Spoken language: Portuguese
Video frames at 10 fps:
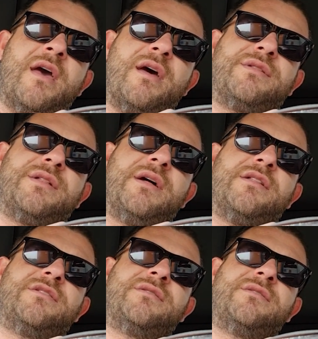
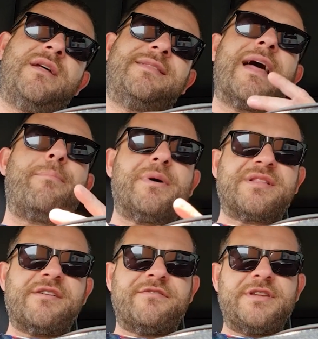essas
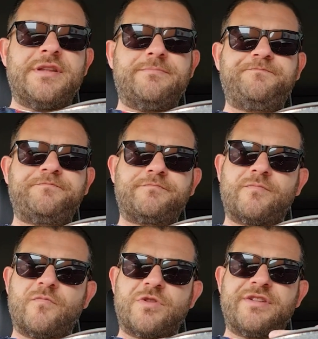etapas da vida,
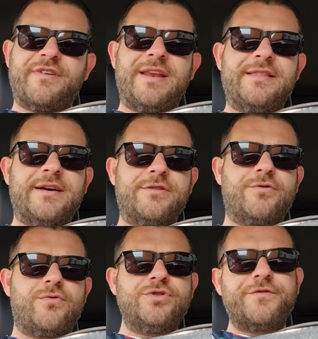você vai
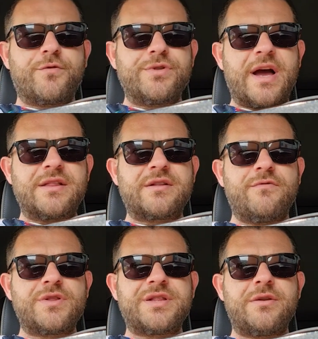lidando com dificuldades que
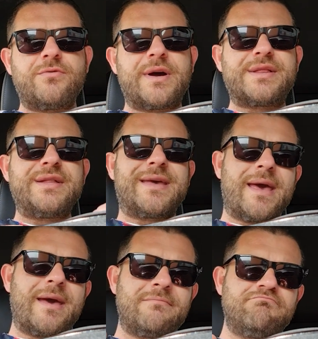você nunca
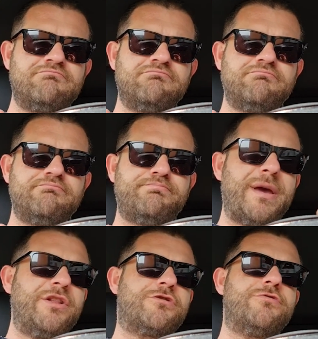sequer
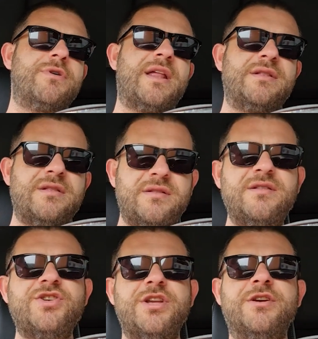pensou que elas
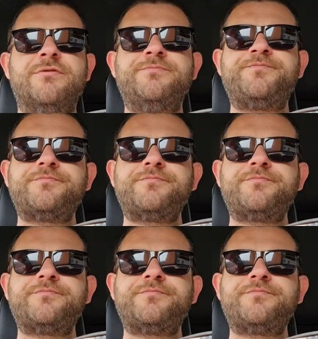existiriam.